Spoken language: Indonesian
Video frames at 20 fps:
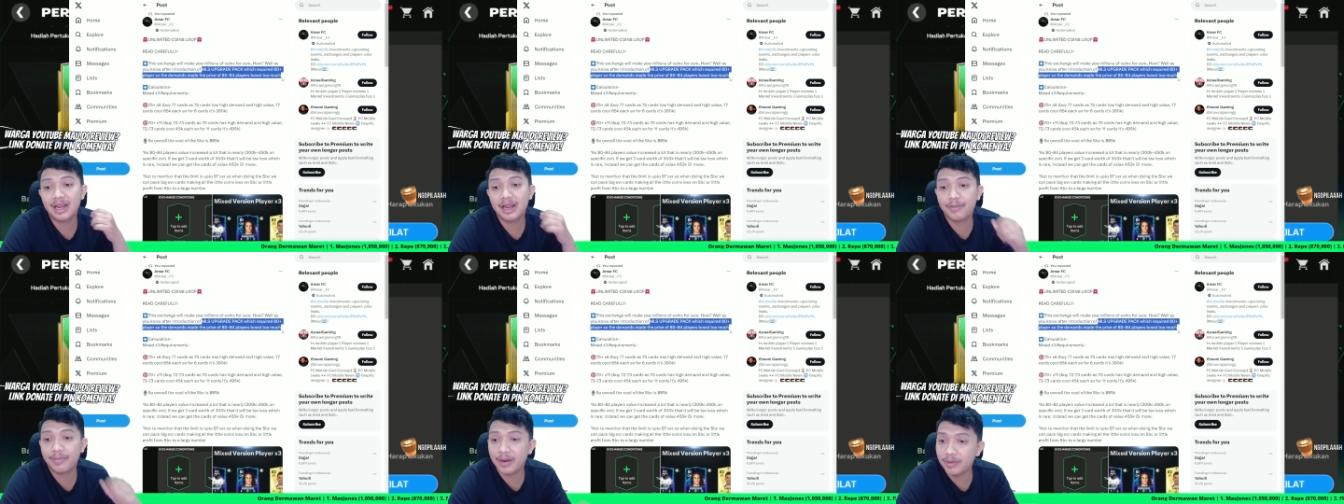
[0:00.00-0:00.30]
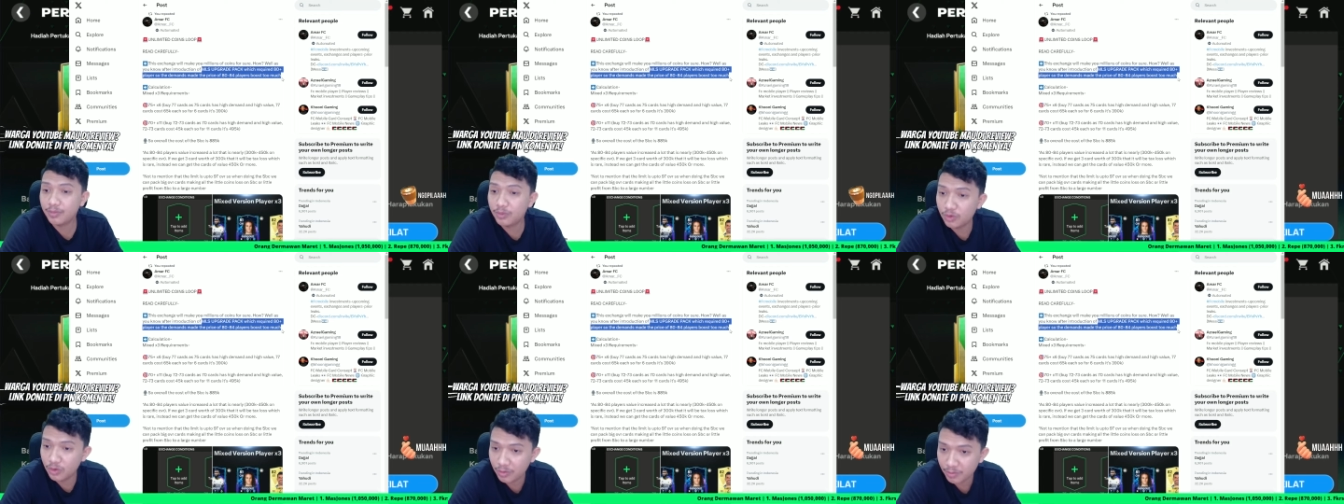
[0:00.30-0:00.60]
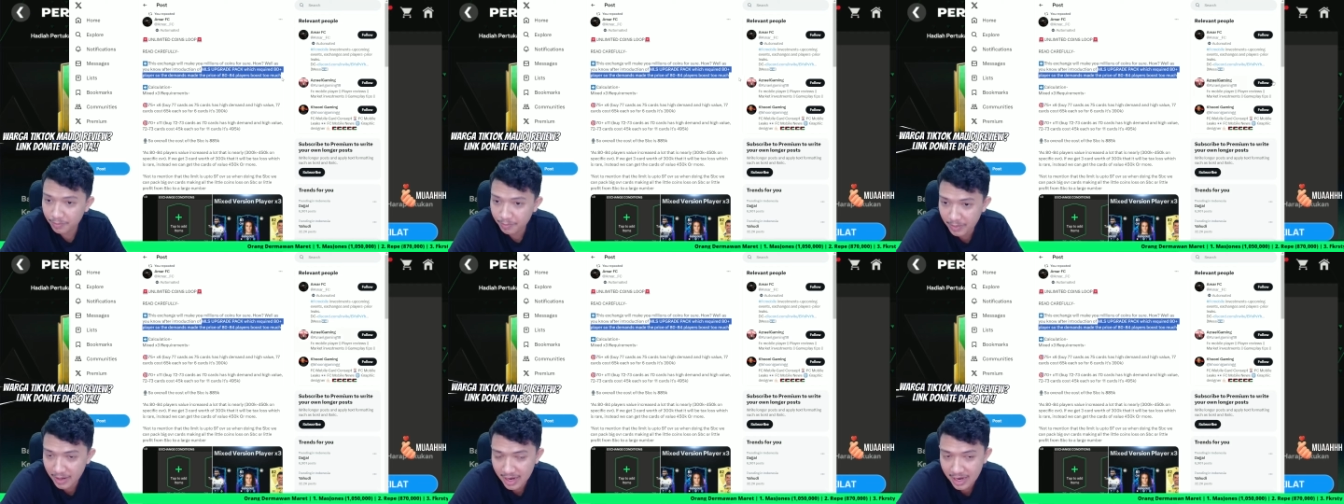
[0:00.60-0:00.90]

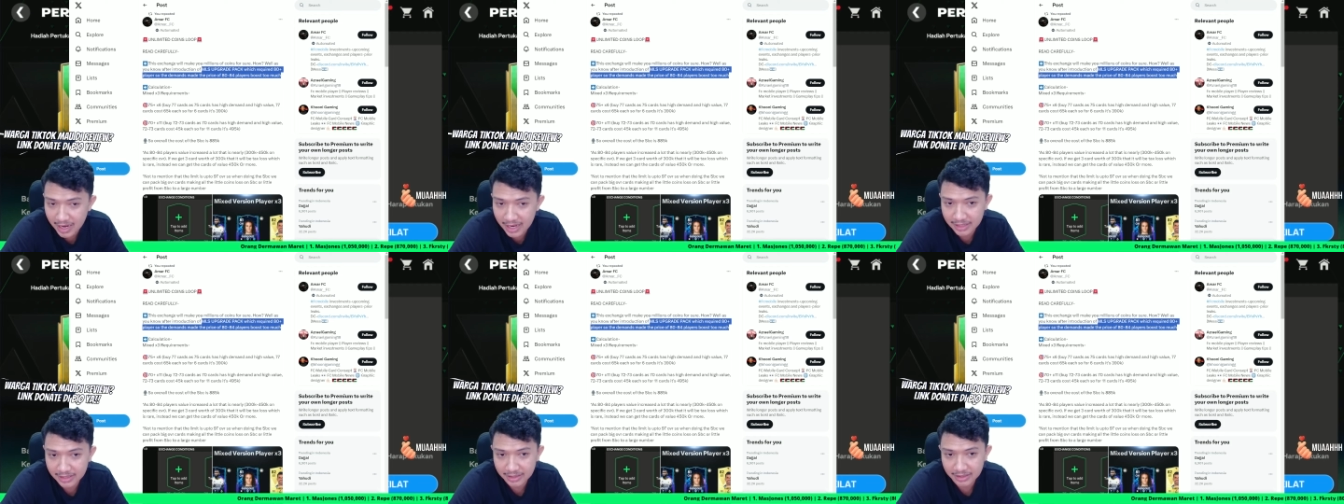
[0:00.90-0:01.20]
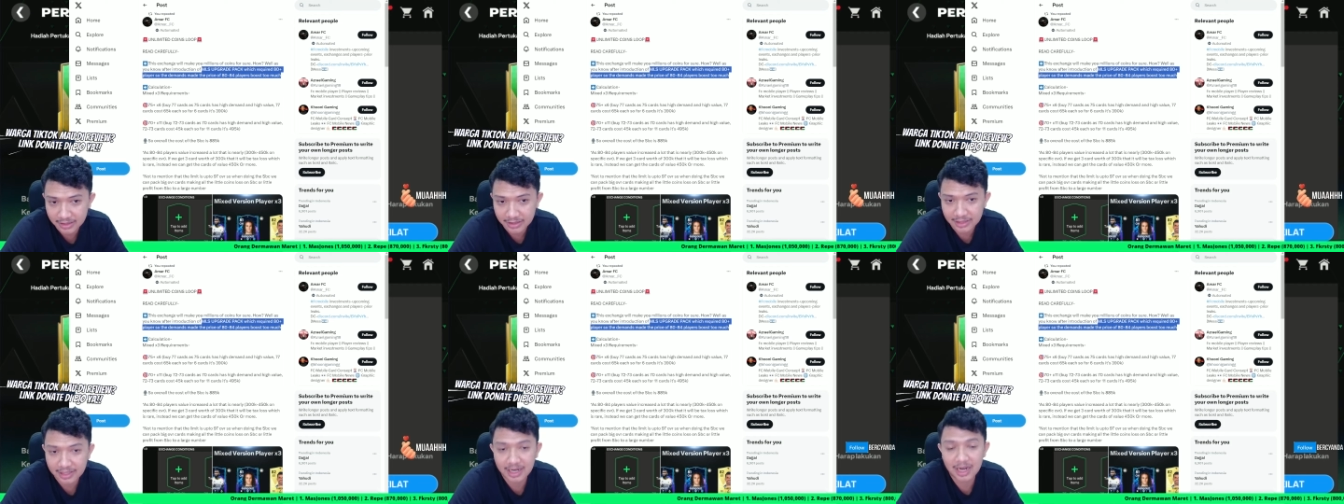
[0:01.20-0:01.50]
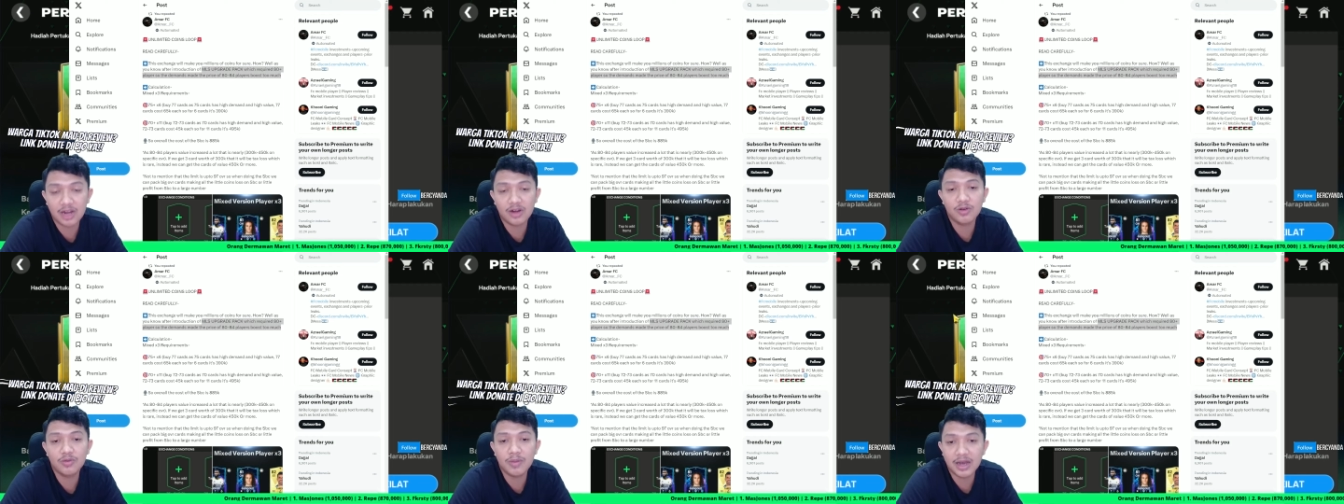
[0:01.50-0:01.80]
84
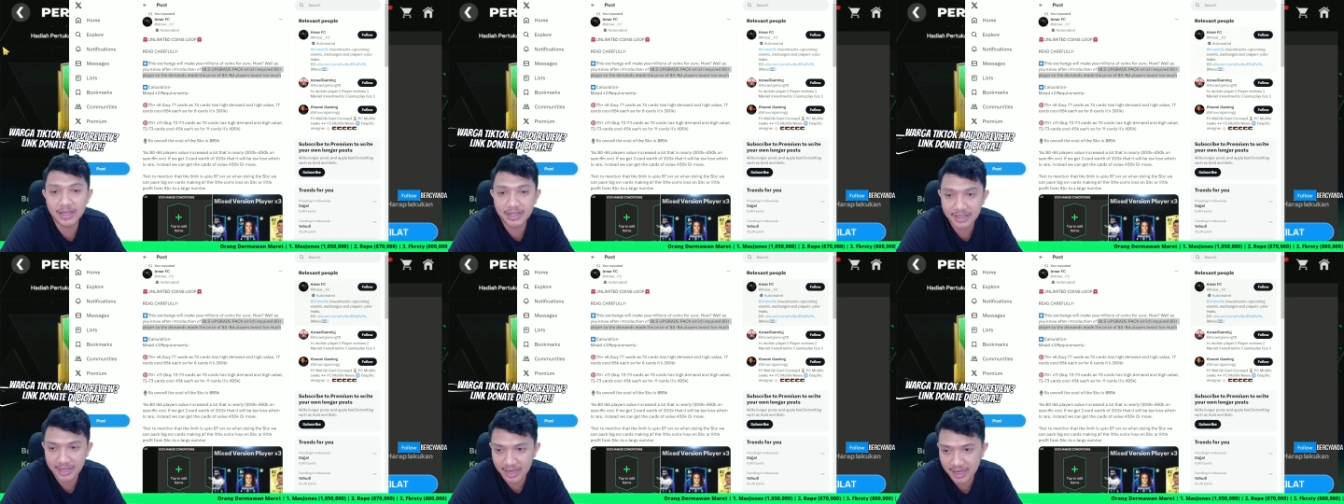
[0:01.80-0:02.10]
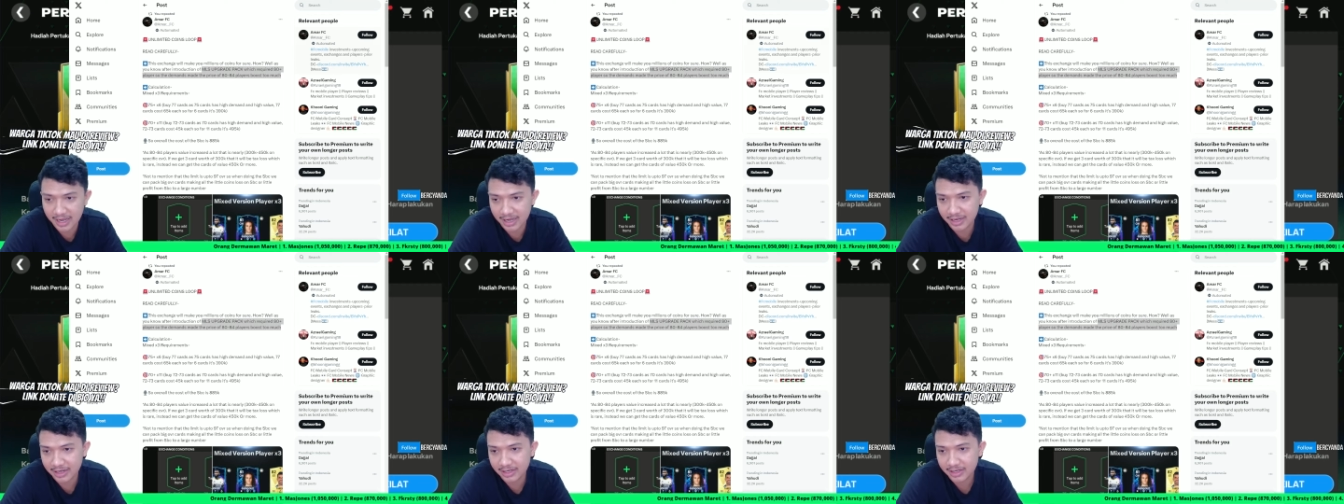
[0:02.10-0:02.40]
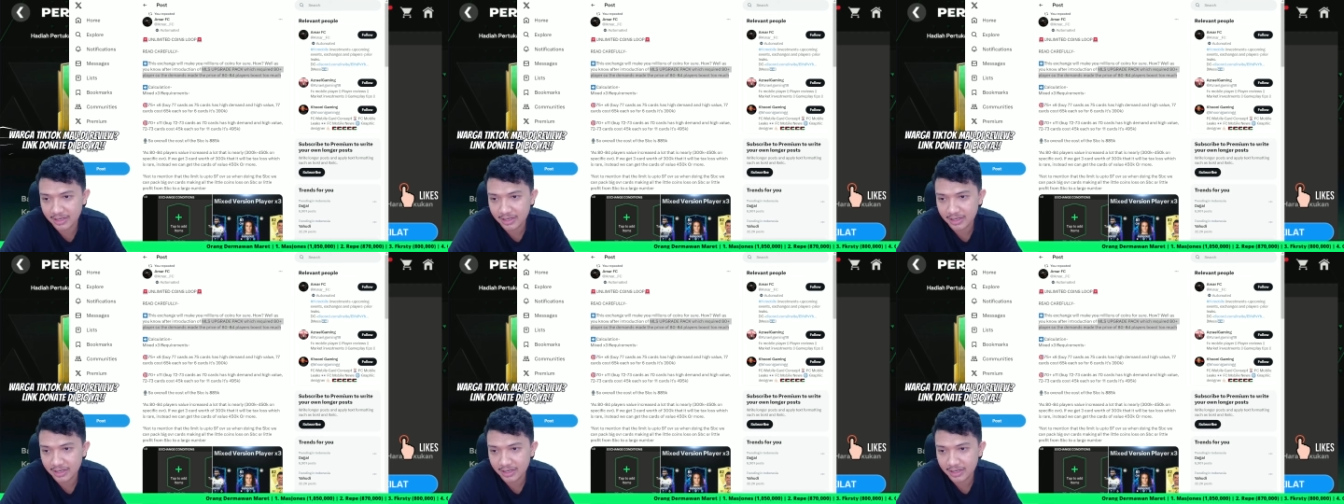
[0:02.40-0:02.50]
terlalu banyak.